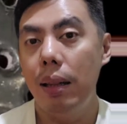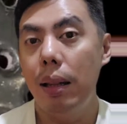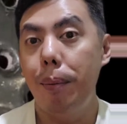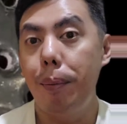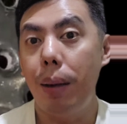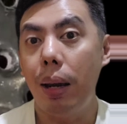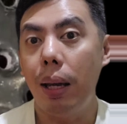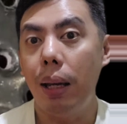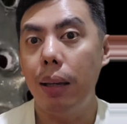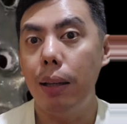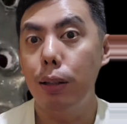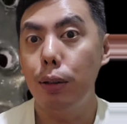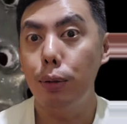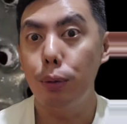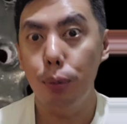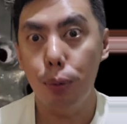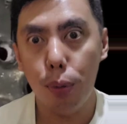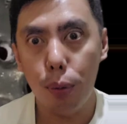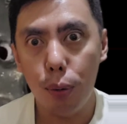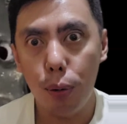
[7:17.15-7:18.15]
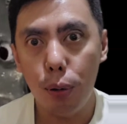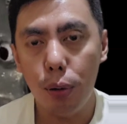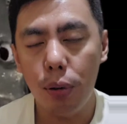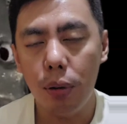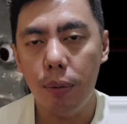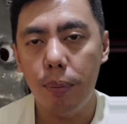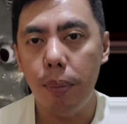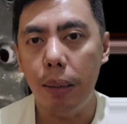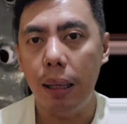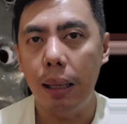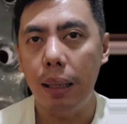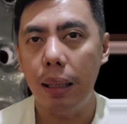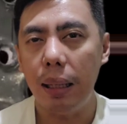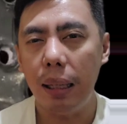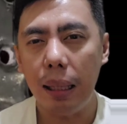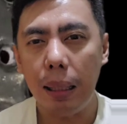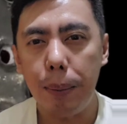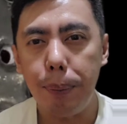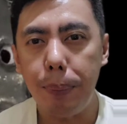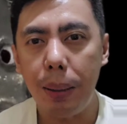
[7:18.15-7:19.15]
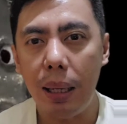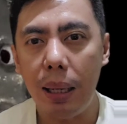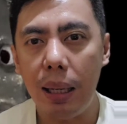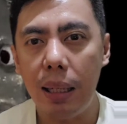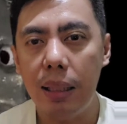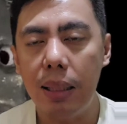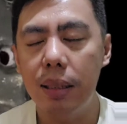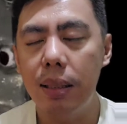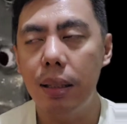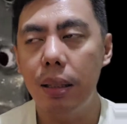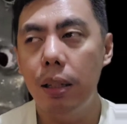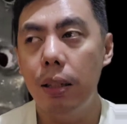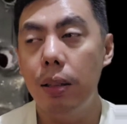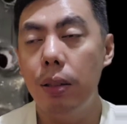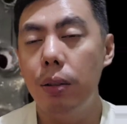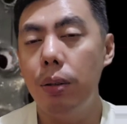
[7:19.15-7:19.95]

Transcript: na may surot, may ipis,